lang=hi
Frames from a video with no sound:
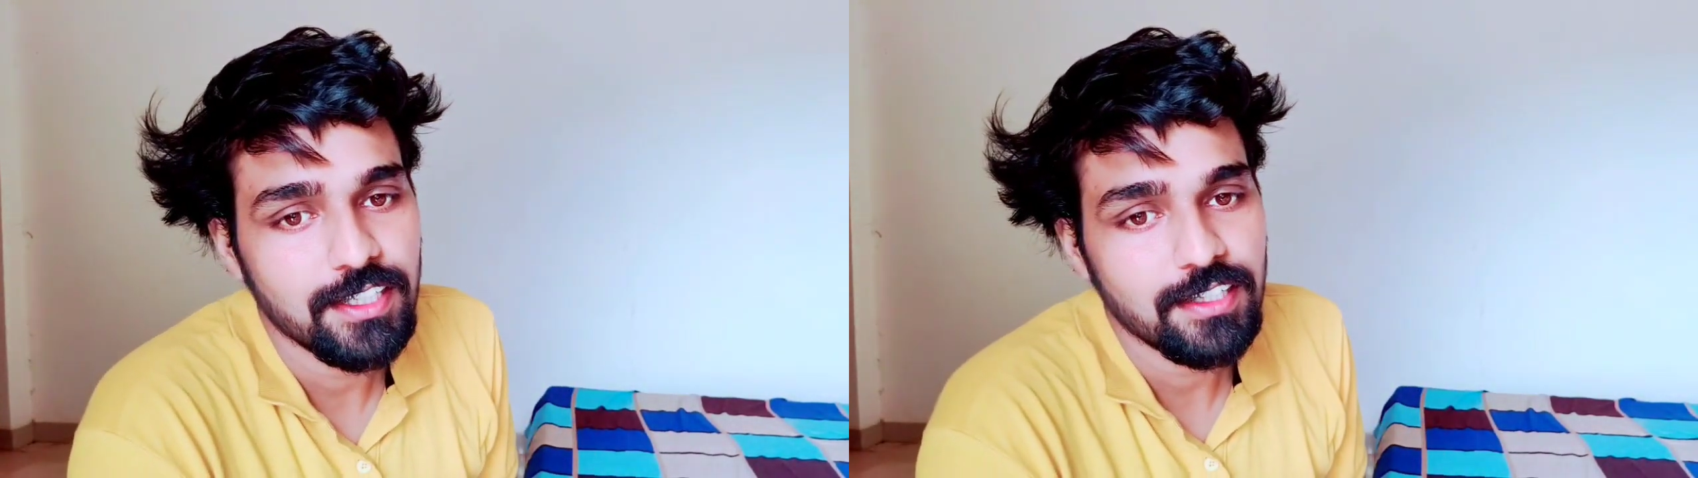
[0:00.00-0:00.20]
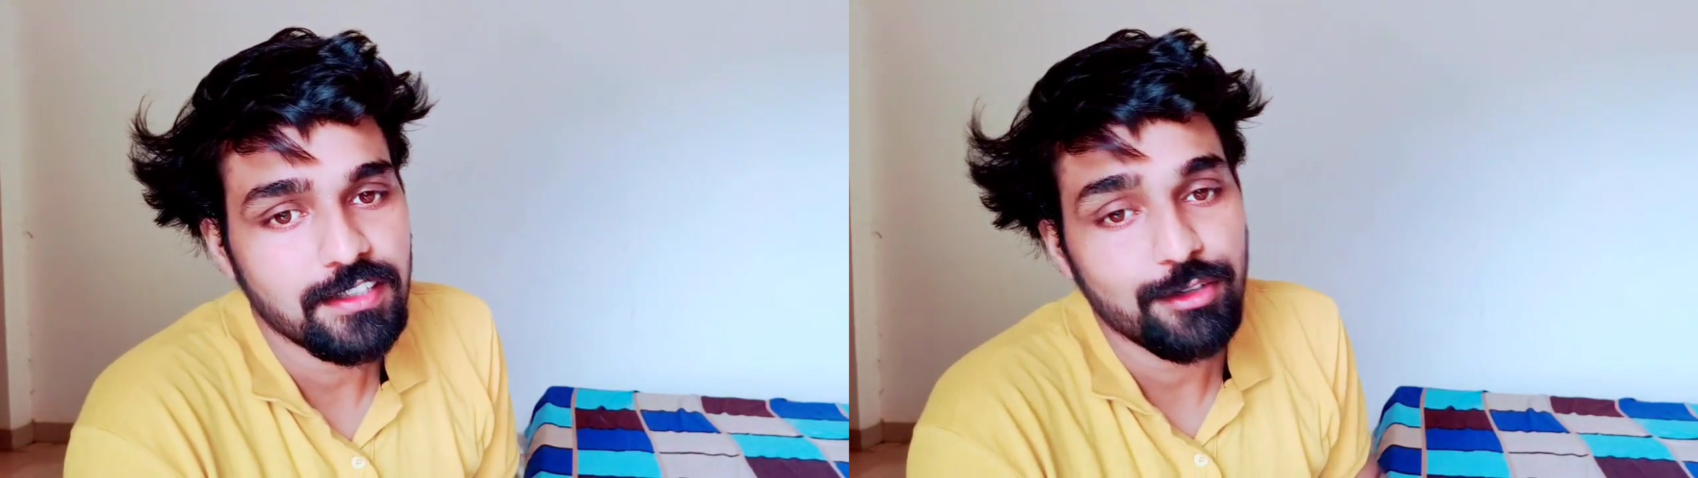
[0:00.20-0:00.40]

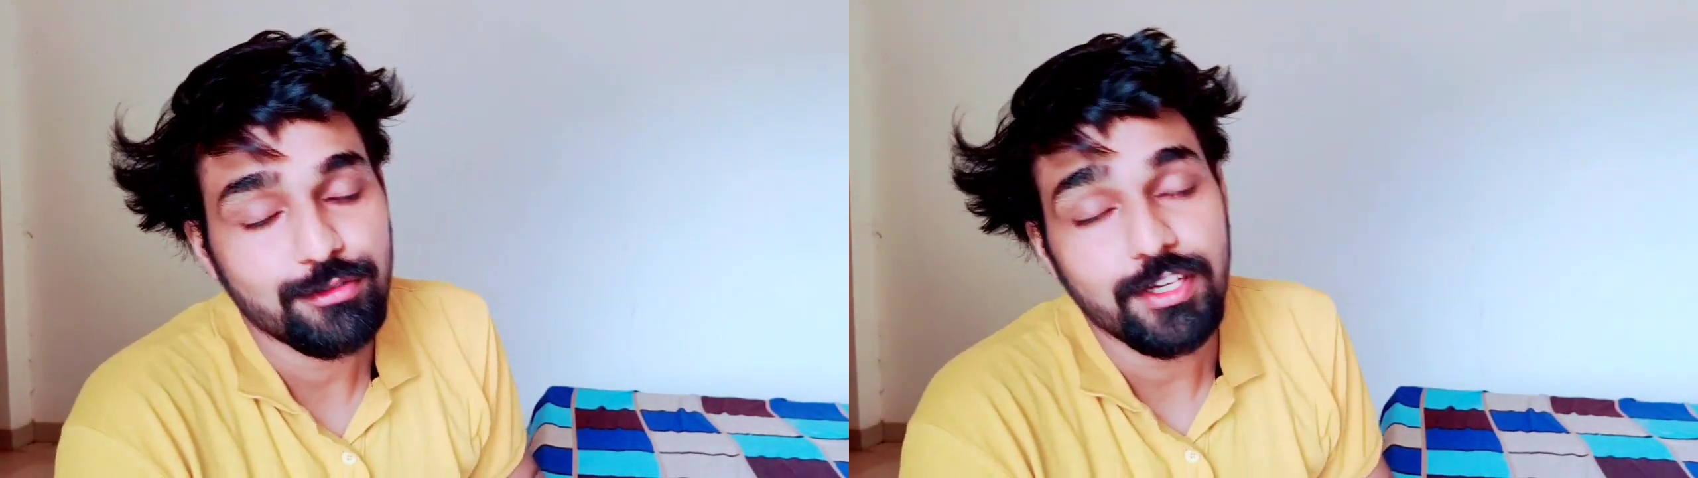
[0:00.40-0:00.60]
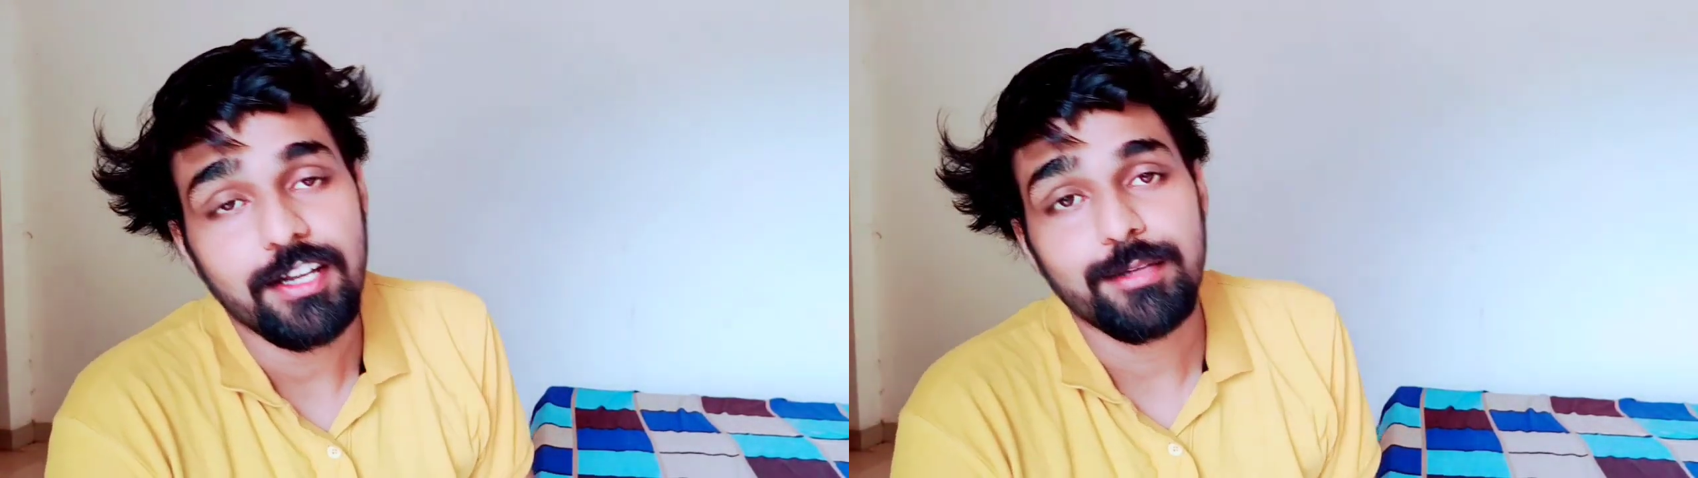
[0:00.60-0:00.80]
लगते हैं
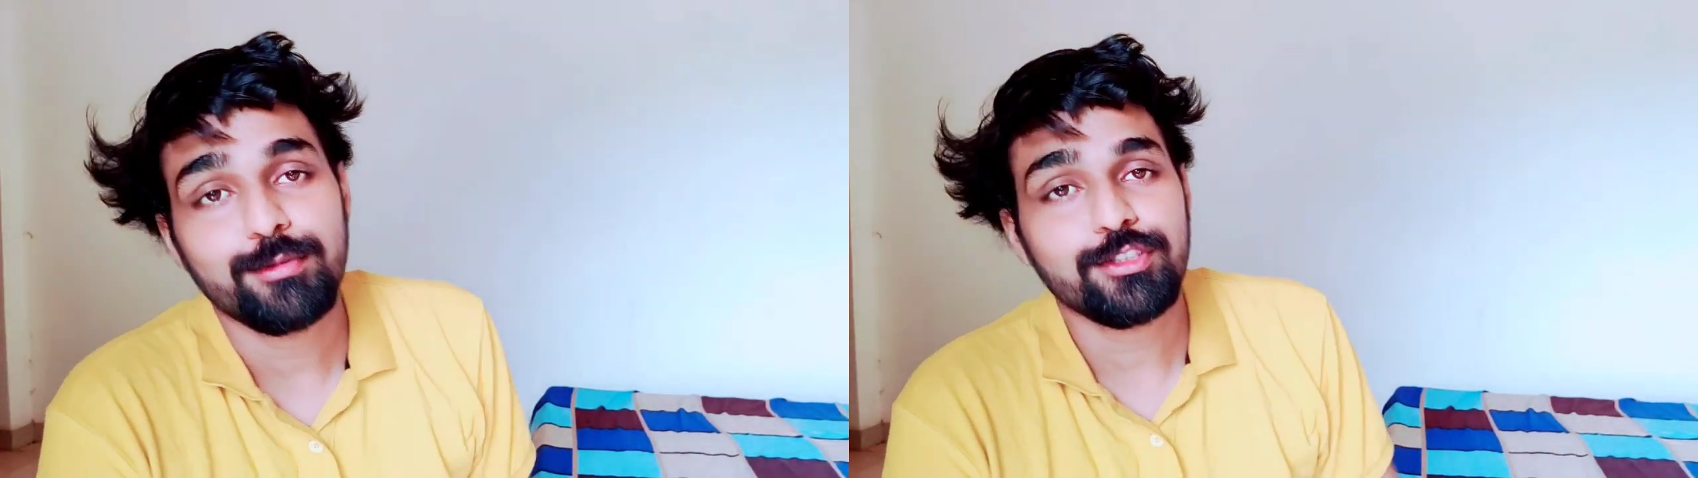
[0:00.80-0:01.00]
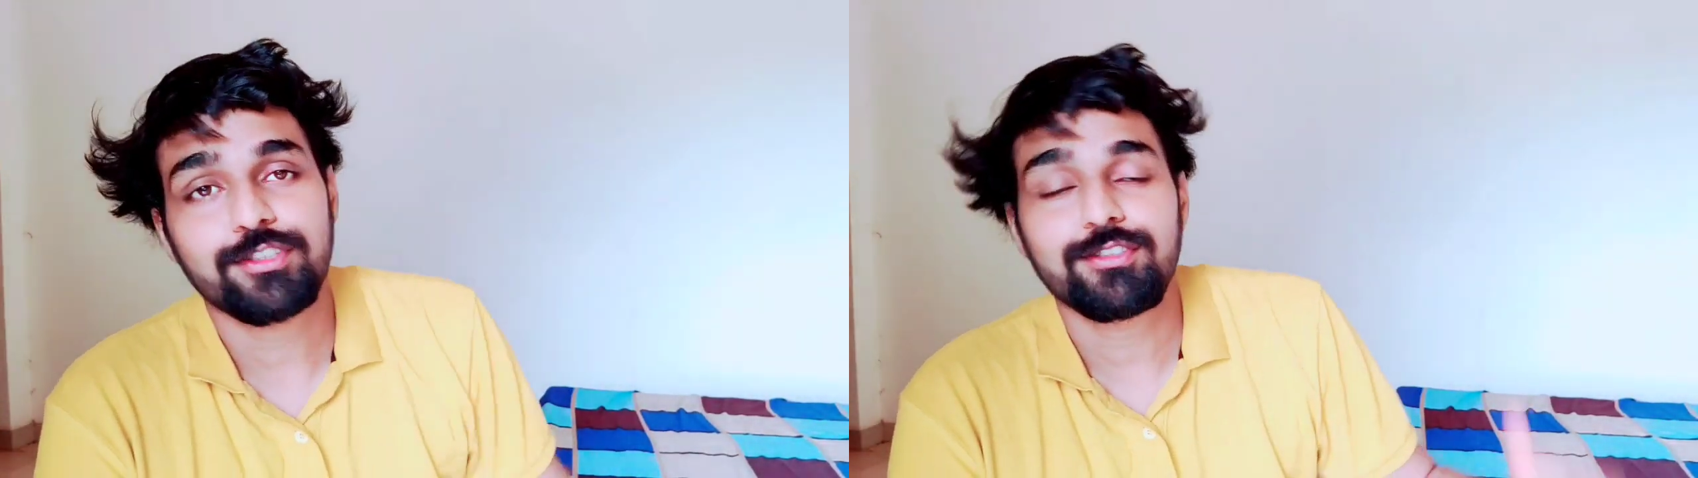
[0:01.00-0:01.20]
रुखसाना नहीं
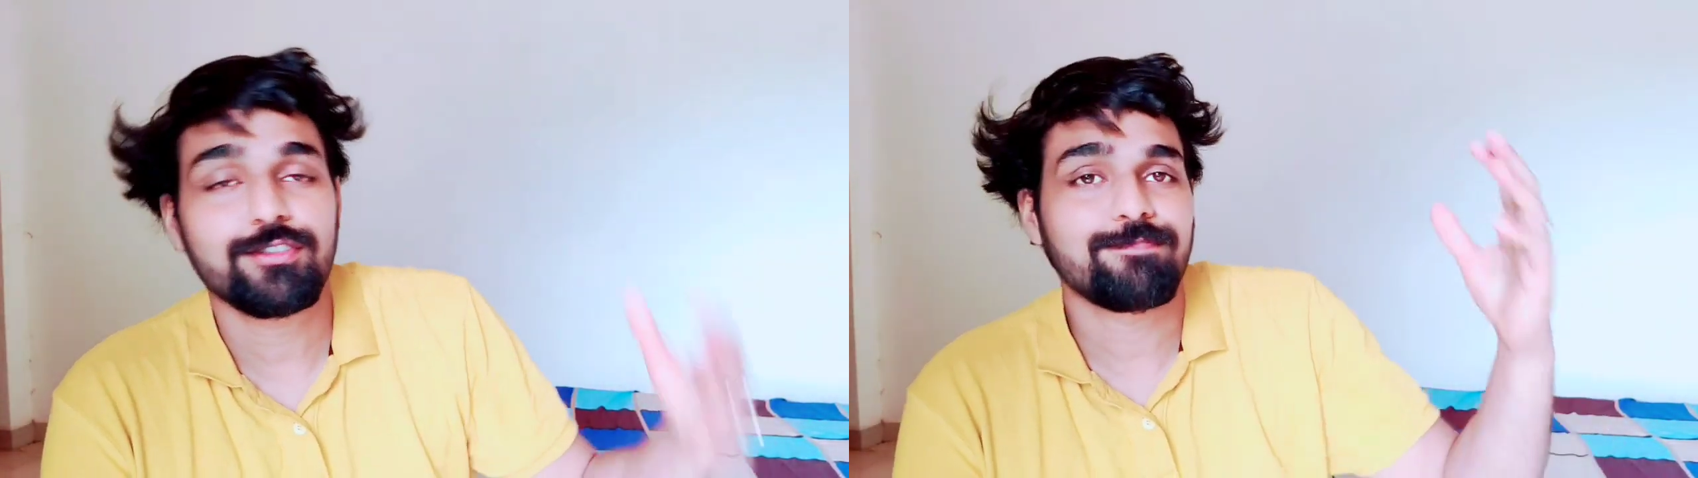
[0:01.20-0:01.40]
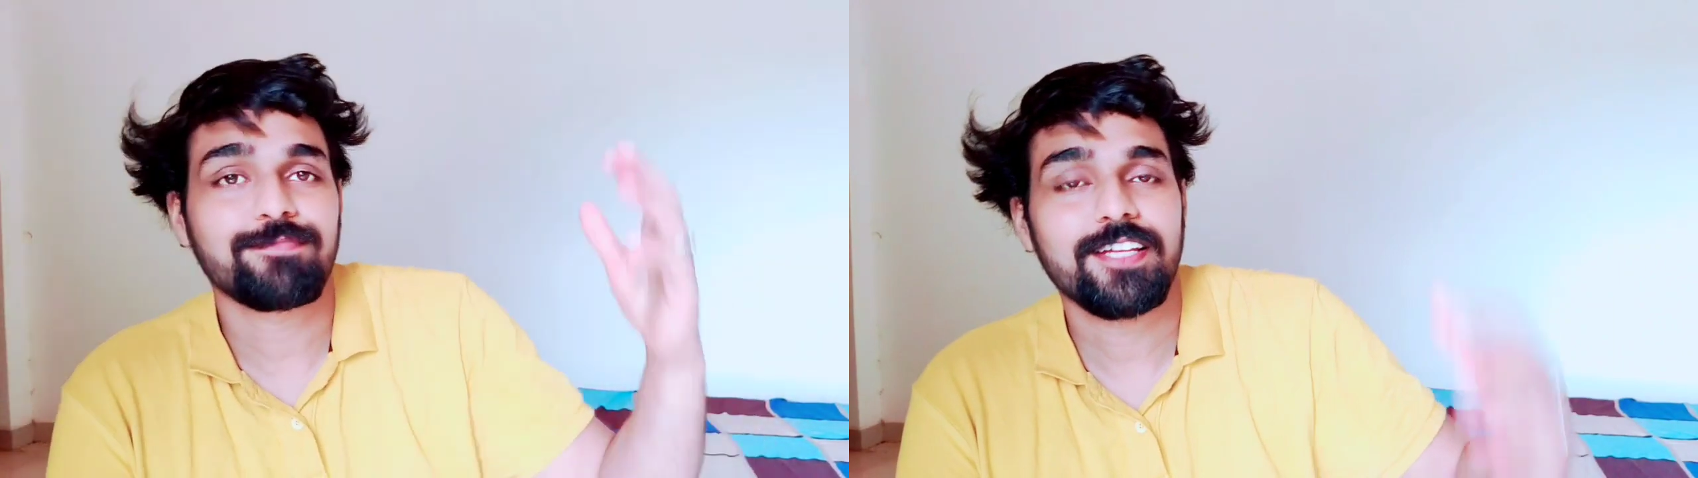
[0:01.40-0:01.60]
बुझी तो